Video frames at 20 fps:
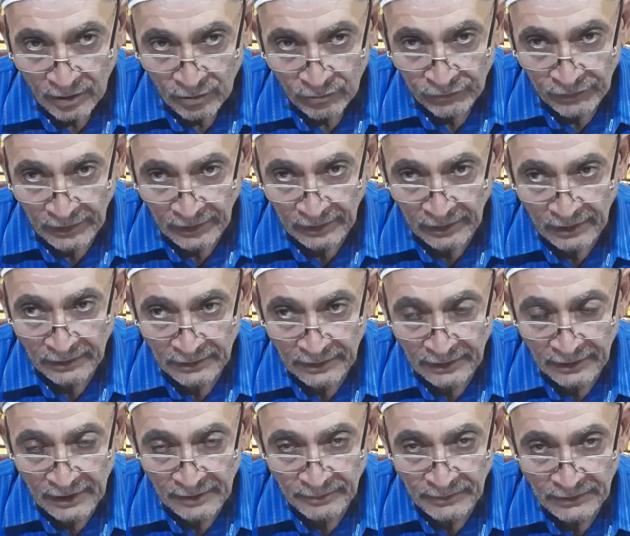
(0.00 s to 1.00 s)
فأراد
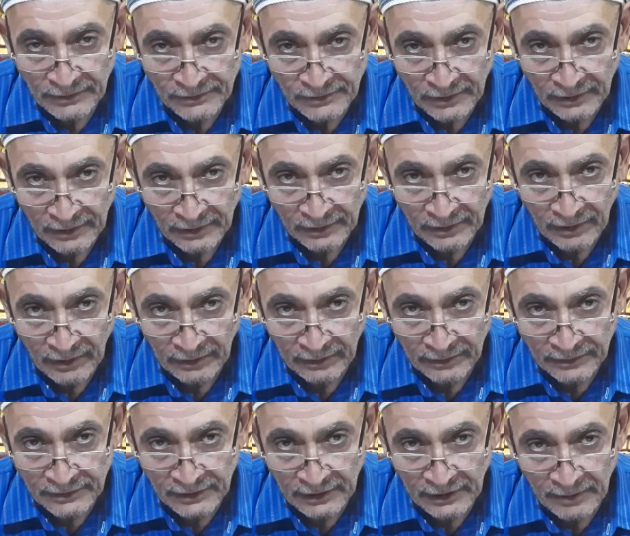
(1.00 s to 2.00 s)
النبي صلى الله عليه
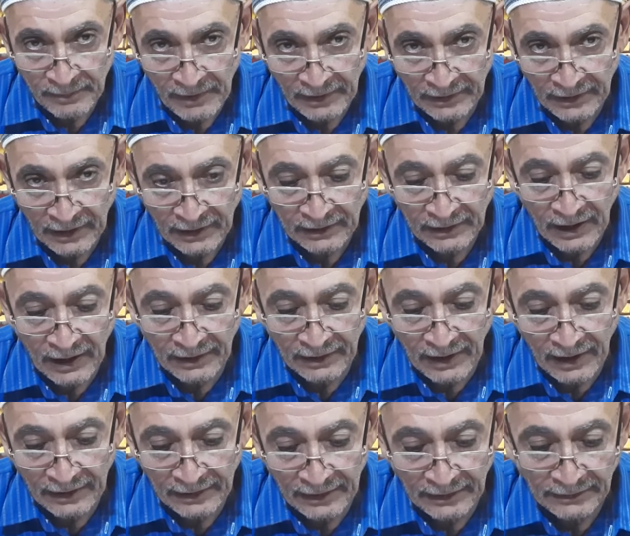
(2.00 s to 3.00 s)
وسلم أن يخلع
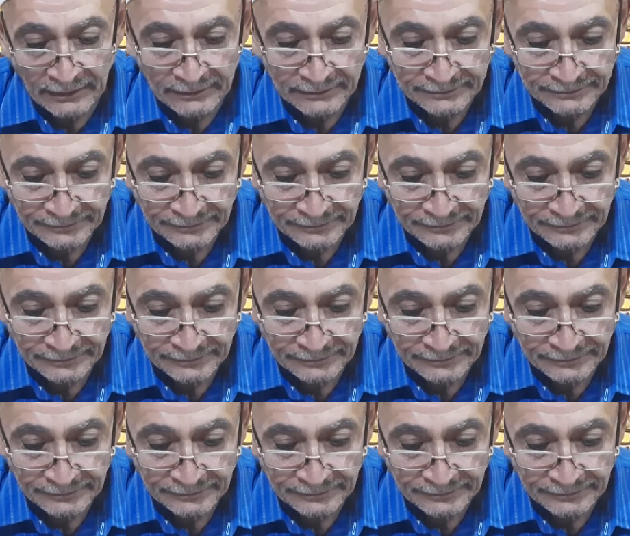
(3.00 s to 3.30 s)
عليه